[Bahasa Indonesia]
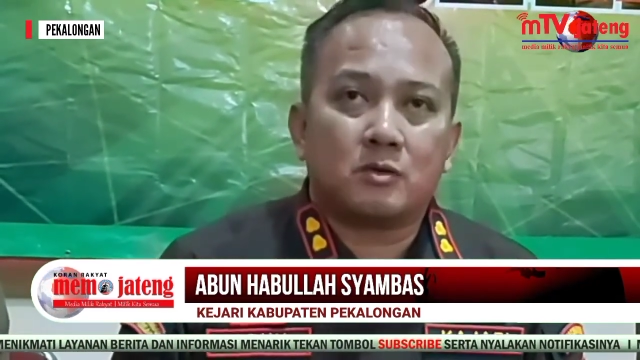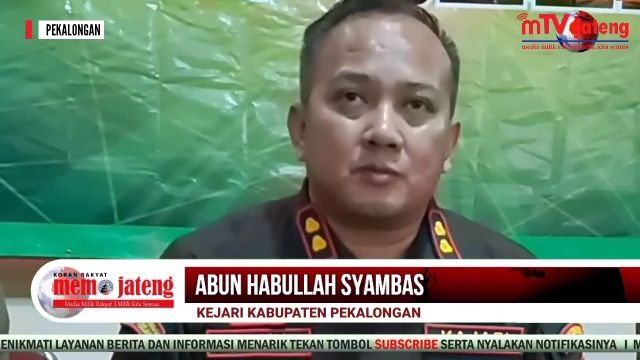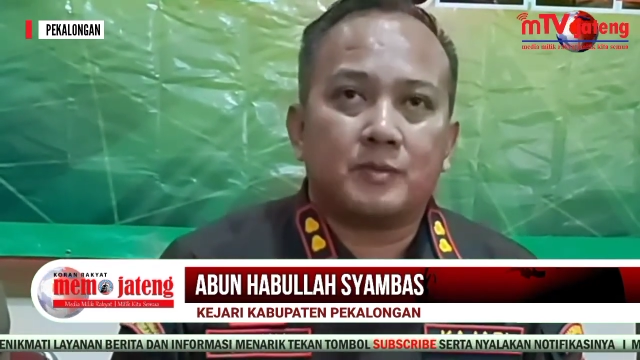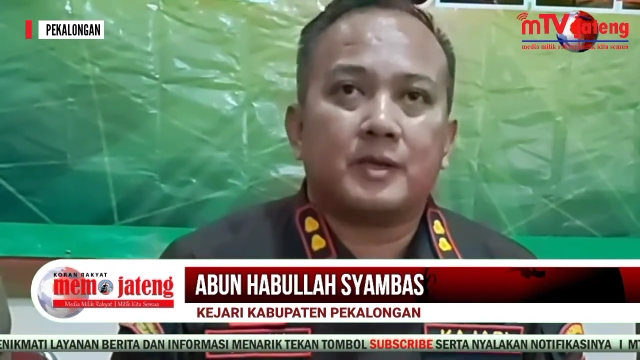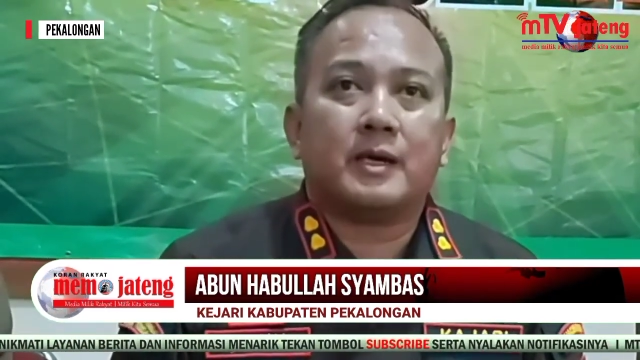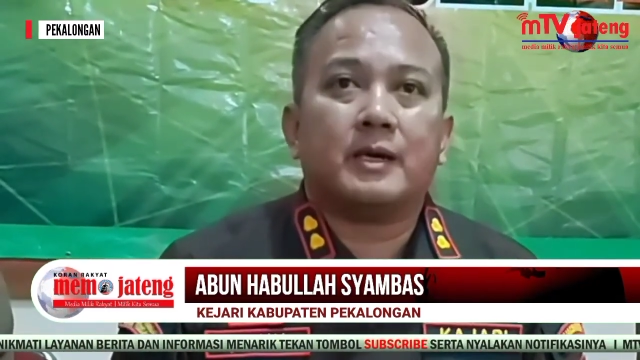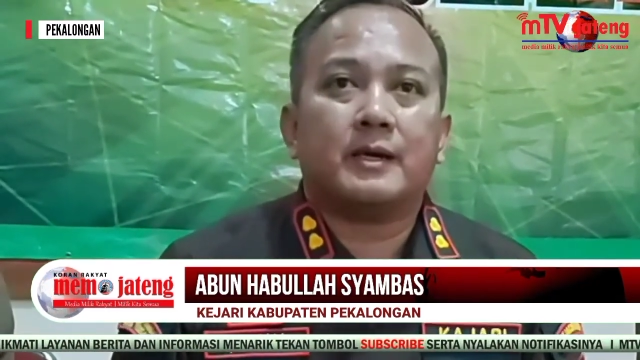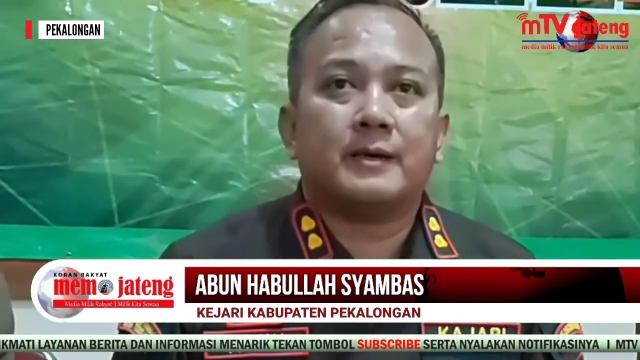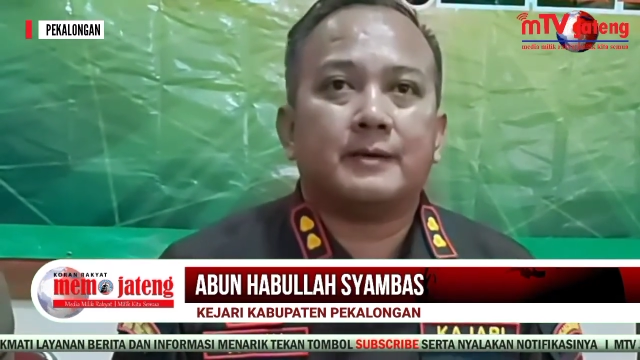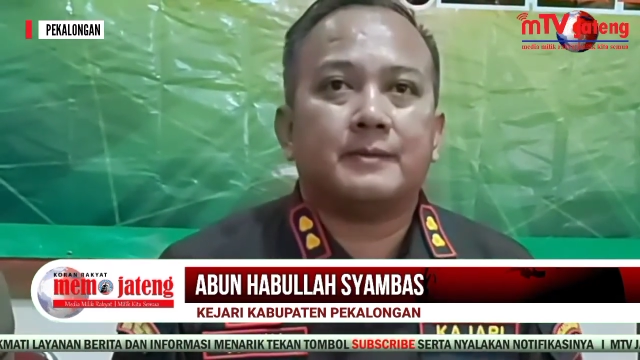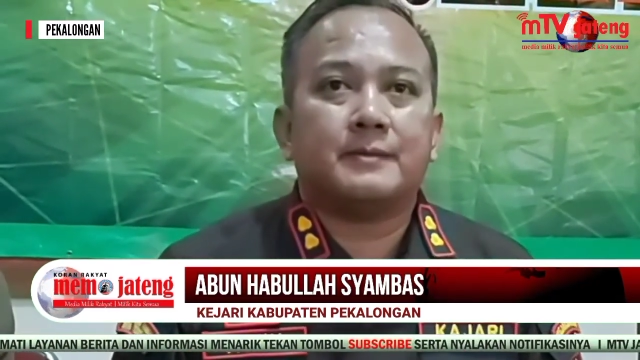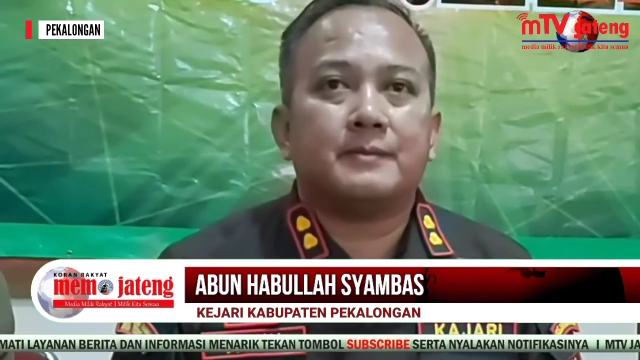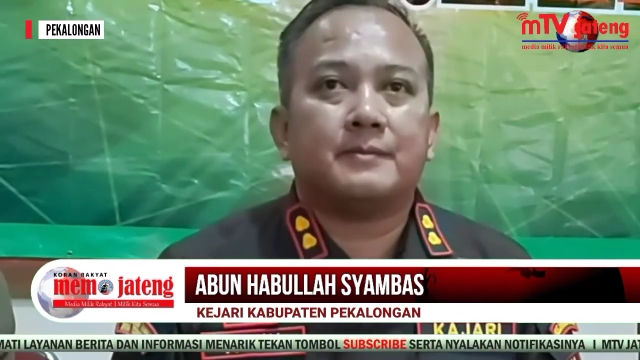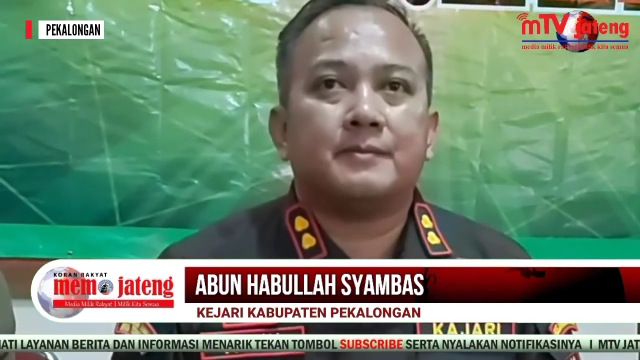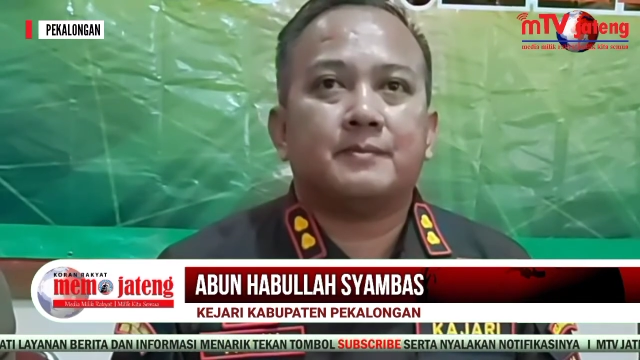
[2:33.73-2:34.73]
rupiah. Itu
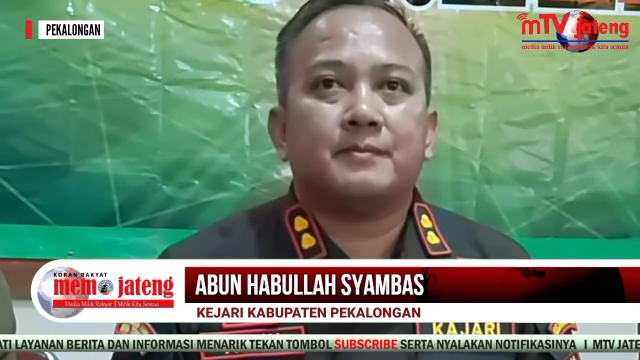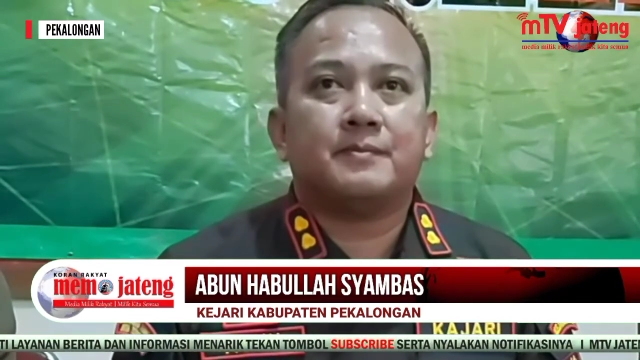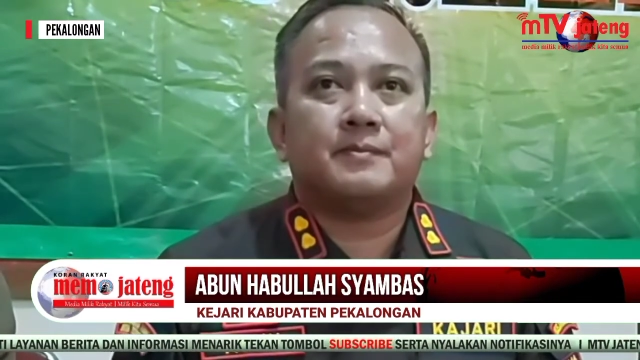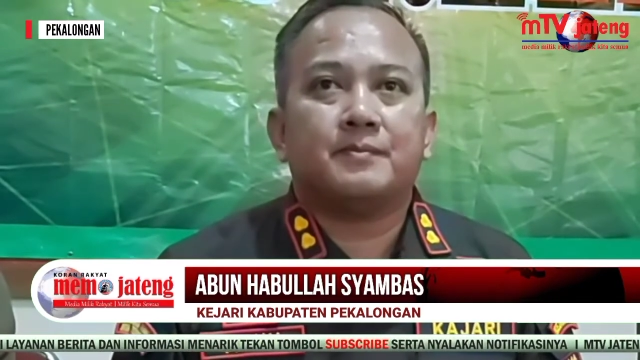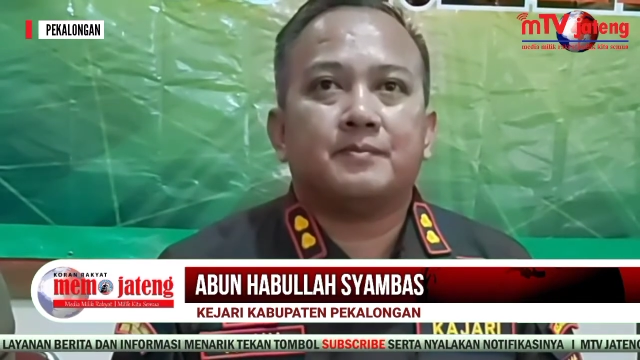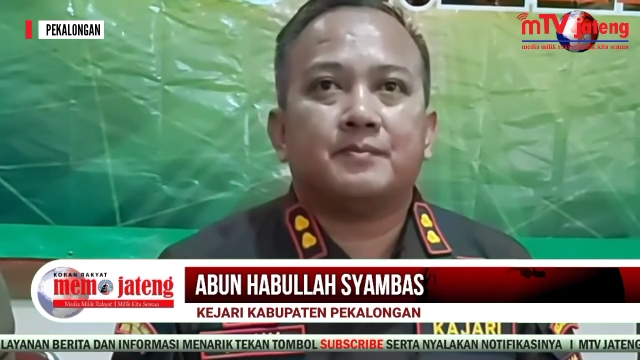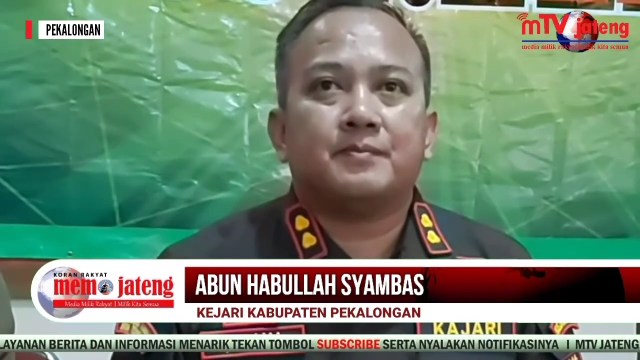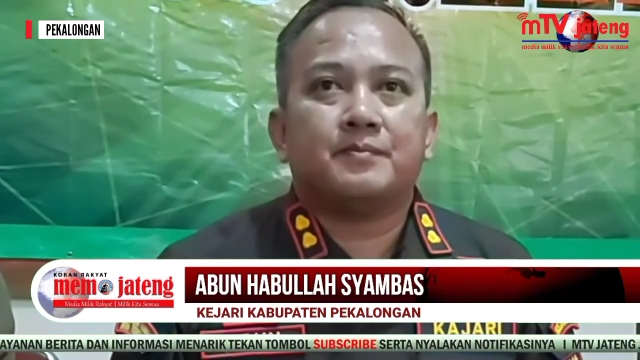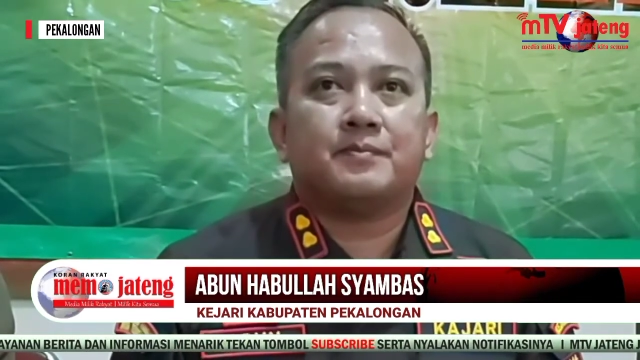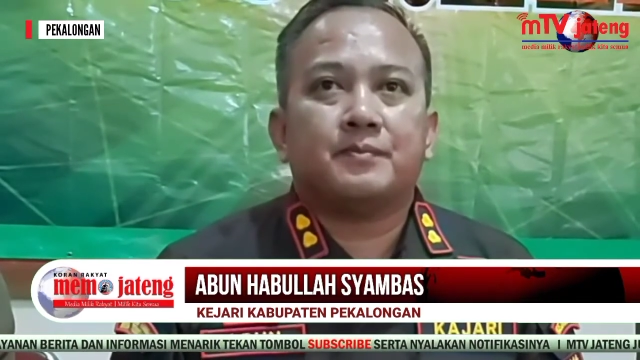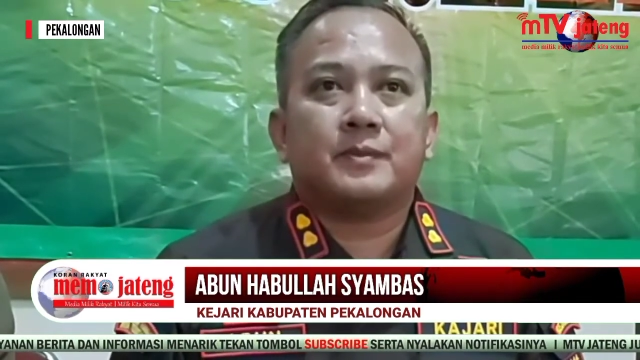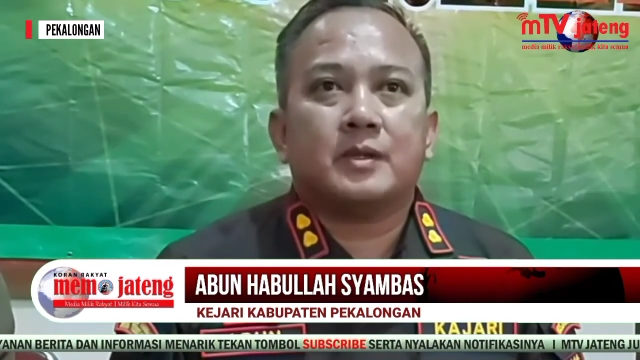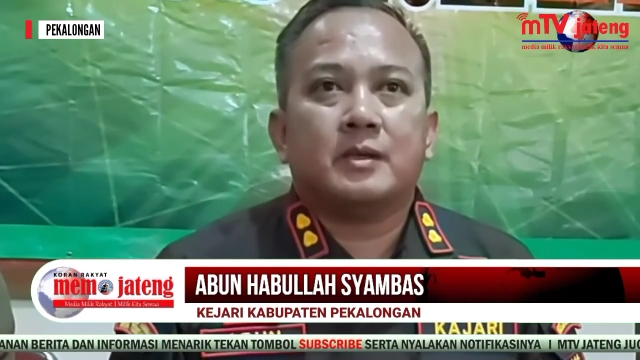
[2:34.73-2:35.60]
berapa lembaga atau Pak?